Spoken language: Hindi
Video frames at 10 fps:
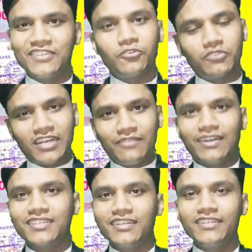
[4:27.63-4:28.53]
तो
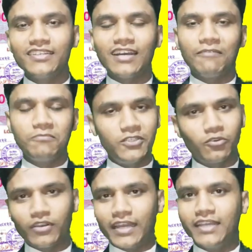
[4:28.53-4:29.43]
धन्यवाद के लिए आप
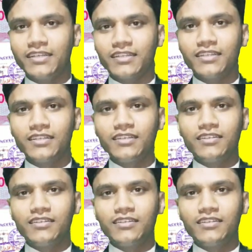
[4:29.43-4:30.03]
वीडियो को लाइक करिए